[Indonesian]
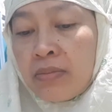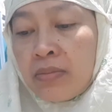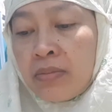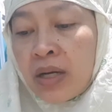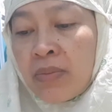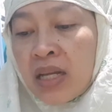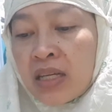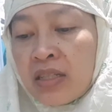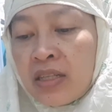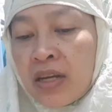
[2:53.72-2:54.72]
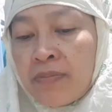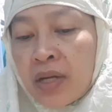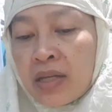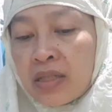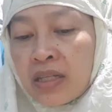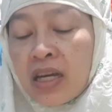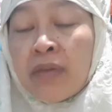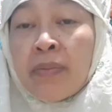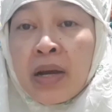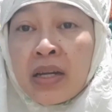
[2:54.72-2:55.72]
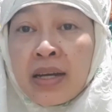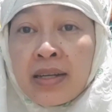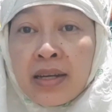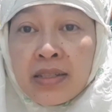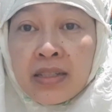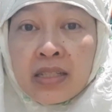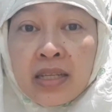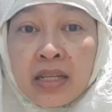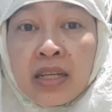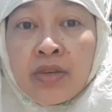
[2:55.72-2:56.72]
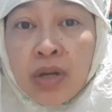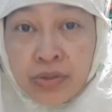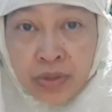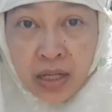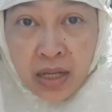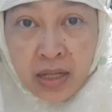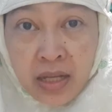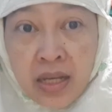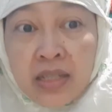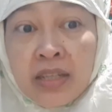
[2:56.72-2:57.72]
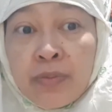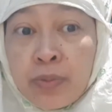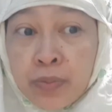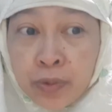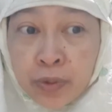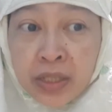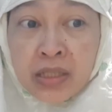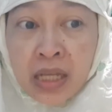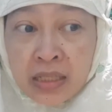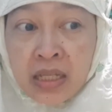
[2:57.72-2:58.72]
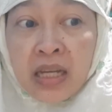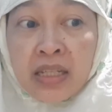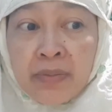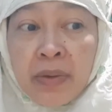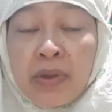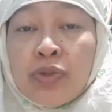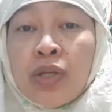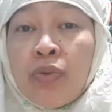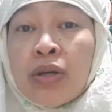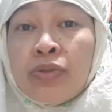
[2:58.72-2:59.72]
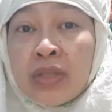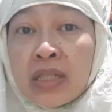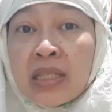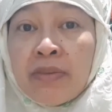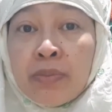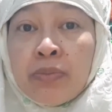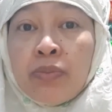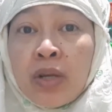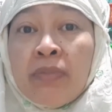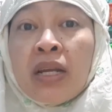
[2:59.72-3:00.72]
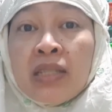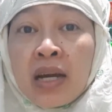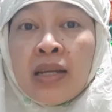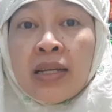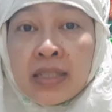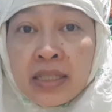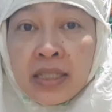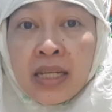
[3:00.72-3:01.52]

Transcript: mengembalikan indera perasa ini karena memang kadang-kadang kan kita sakit ada waktunya dan mungkin saja ini memang sudah waktunya saya mulai merasakan lagi